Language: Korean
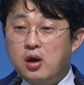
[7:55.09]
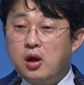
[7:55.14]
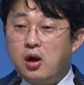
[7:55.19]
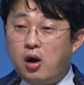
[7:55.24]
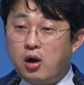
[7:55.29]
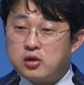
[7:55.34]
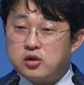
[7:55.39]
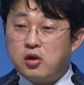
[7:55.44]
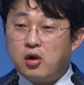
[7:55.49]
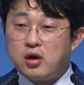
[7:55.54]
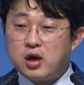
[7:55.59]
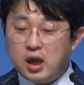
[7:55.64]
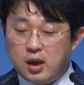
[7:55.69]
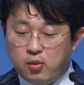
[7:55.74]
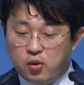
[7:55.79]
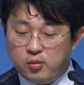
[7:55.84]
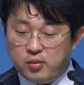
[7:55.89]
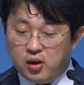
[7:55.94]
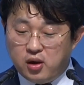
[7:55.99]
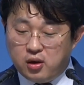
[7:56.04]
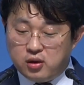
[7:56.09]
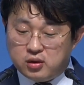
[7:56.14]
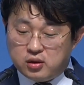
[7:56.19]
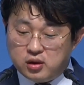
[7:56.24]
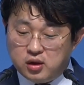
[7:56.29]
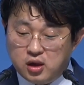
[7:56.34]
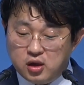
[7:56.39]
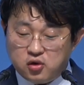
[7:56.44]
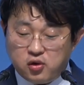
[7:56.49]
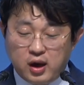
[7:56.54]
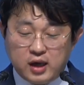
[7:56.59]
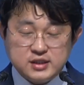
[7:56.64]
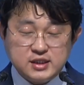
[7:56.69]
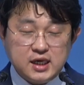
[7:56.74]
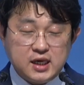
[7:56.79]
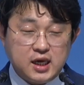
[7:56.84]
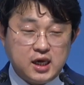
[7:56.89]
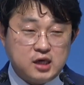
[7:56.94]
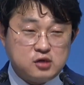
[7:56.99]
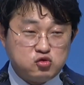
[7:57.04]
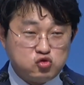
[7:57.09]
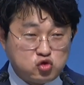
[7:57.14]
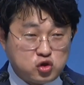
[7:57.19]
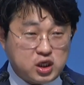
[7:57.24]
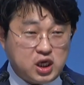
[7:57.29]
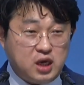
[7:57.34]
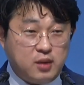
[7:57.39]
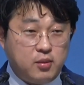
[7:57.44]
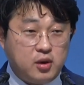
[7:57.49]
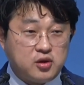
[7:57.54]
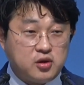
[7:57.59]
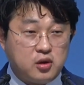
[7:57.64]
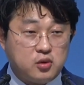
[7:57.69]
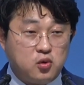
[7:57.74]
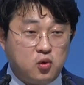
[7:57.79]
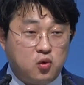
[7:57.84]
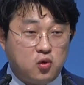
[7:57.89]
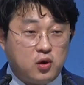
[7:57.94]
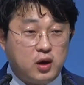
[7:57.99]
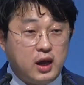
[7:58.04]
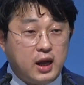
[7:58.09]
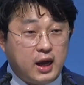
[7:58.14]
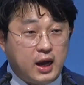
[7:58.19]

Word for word: 어떻게 보면 굉장히 웃기면서도